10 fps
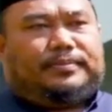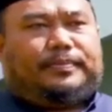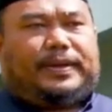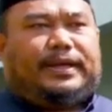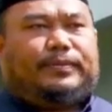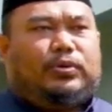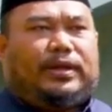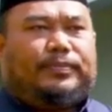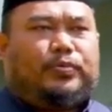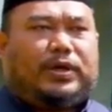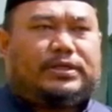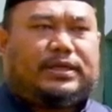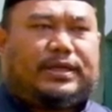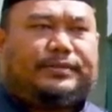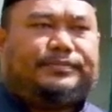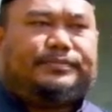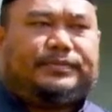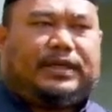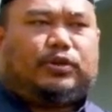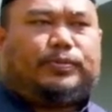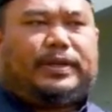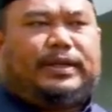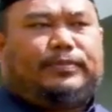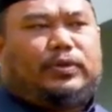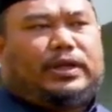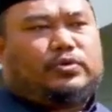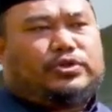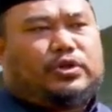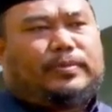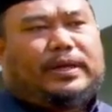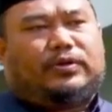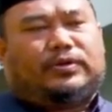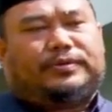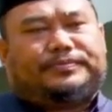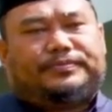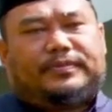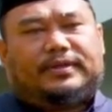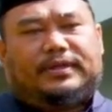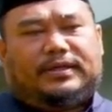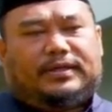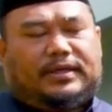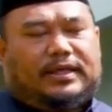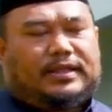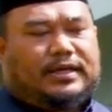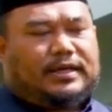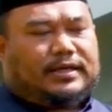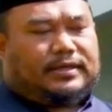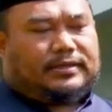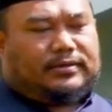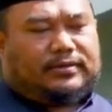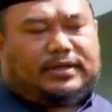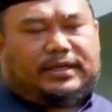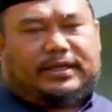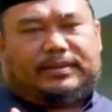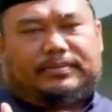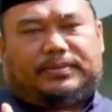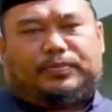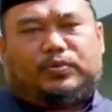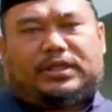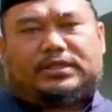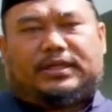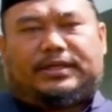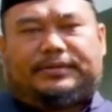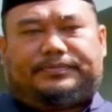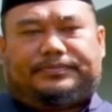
pada bulan puasa atau pada bulan suci Ramadan, kita orang yang berpuasa